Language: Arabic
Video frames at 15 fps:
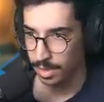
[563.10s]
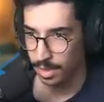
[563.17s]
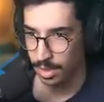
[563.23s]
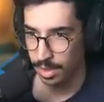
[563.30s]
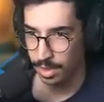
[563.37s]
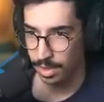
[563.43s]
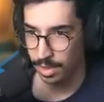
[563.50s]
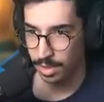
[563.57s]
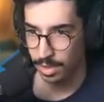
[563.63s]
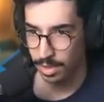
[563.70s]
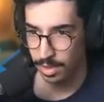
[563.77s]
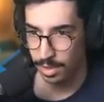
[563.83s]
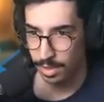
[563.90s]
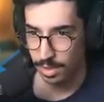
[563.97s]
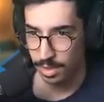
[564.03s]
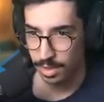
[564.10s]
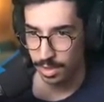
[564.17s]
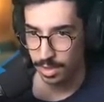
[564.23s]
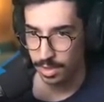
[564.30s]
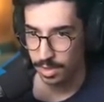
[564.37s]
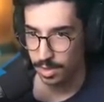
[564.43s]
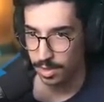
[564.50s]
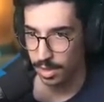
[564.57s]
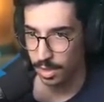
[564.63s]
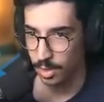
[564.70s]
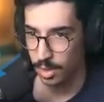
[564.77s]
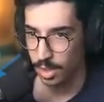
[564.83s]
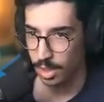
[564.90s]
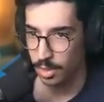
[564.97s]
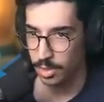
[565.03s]
لك حلو
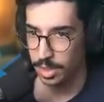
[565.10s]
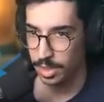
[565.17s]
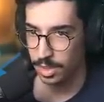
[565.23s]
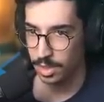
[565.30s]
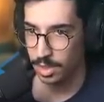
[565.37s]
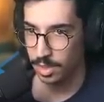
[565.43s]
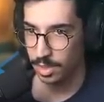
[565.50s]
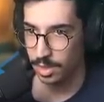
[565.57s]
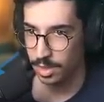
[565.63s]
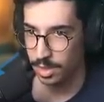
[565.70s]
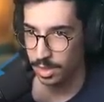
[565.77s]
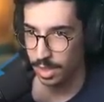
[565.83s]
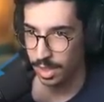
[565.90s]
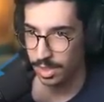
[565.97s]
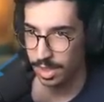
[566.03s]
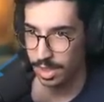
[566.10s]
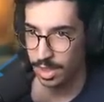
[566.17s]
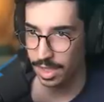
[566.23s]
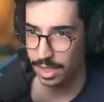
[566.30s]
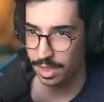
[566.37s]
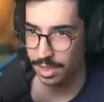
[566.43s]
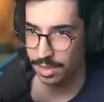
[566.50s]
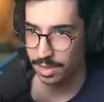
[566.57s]
يا خوي عطى خير